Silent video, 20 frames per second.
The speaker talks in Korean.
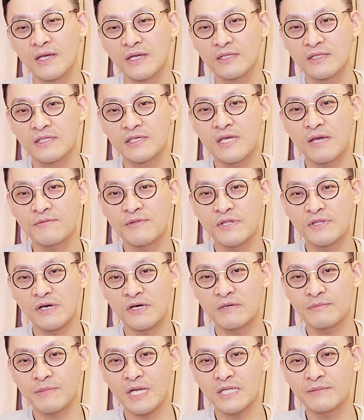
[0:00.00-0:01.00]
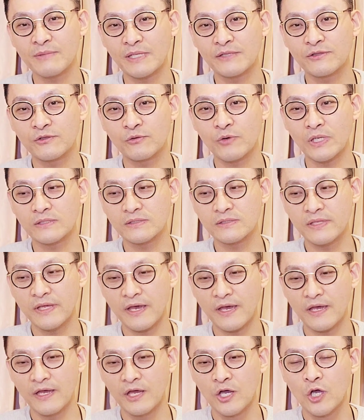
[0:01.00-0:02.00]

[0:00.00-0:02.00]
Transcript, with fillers: 디앱 세상을 많이 만들어 왔는데,